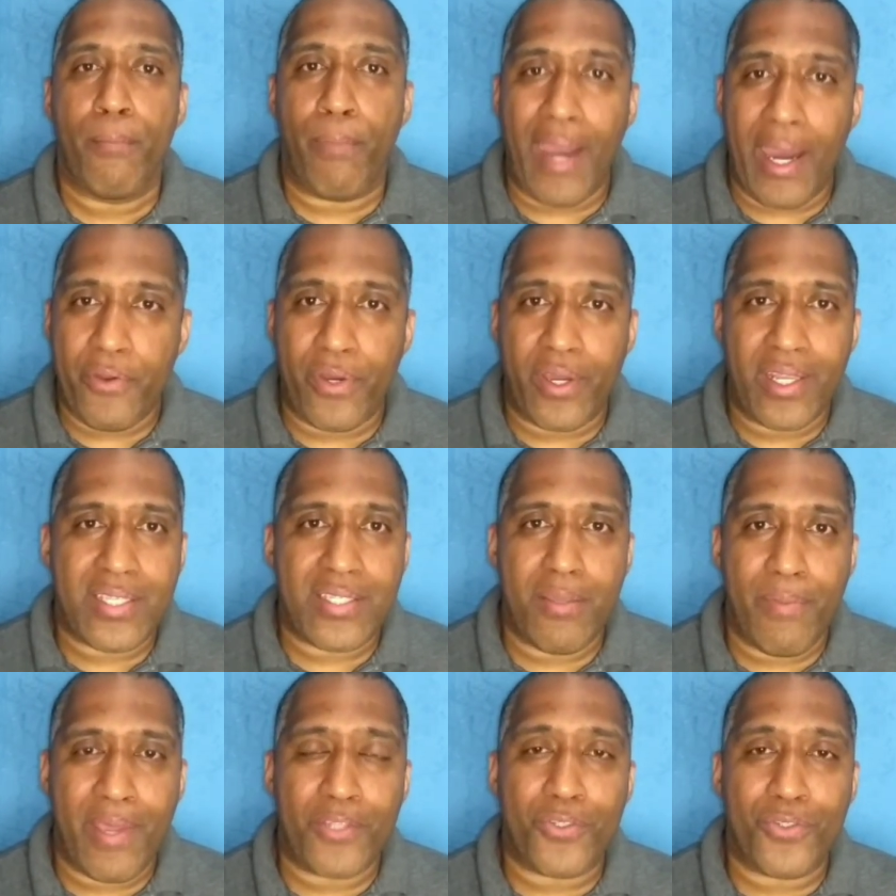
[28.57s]
para o
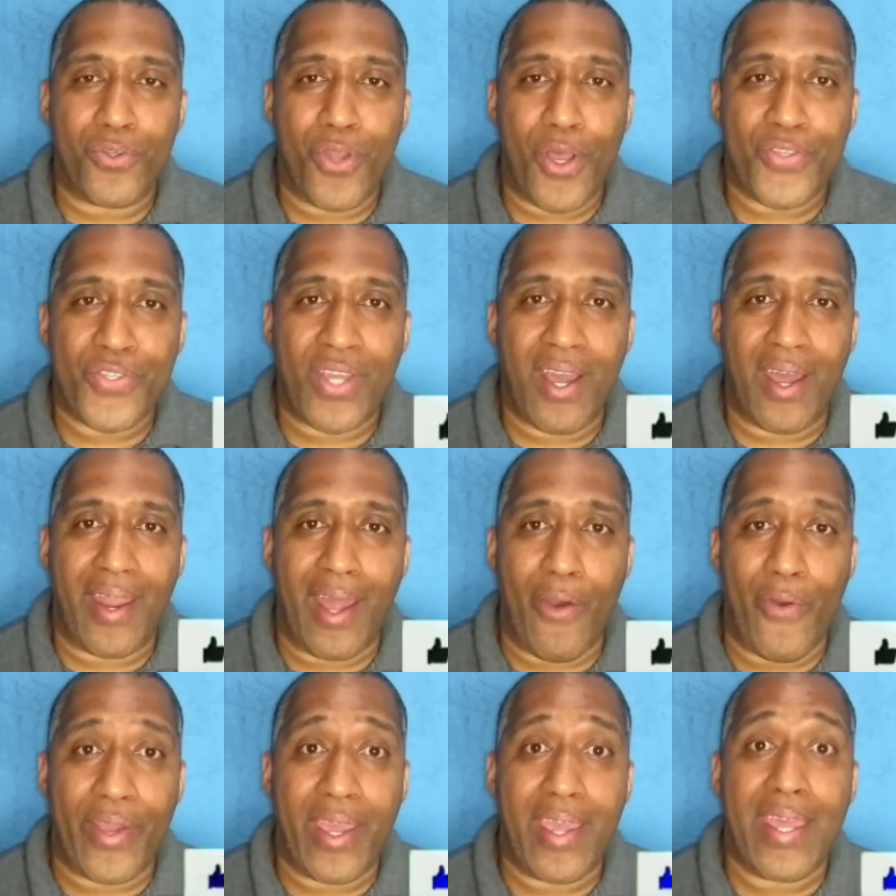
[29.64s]
crescimento do nosso
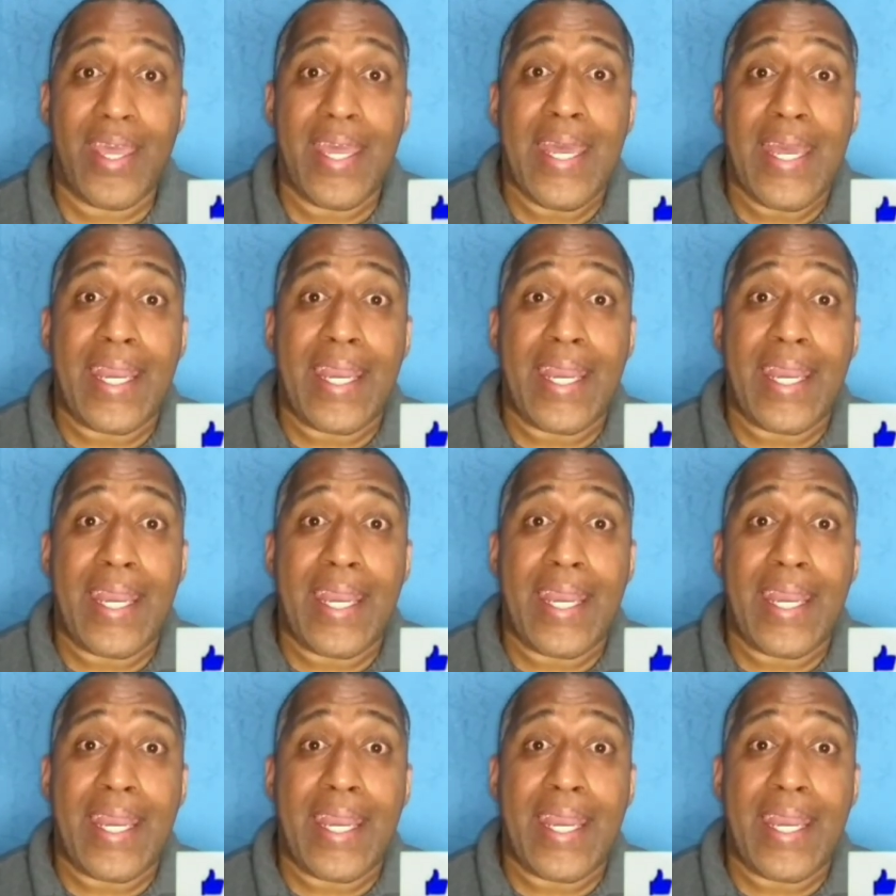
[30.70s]
canal, ok?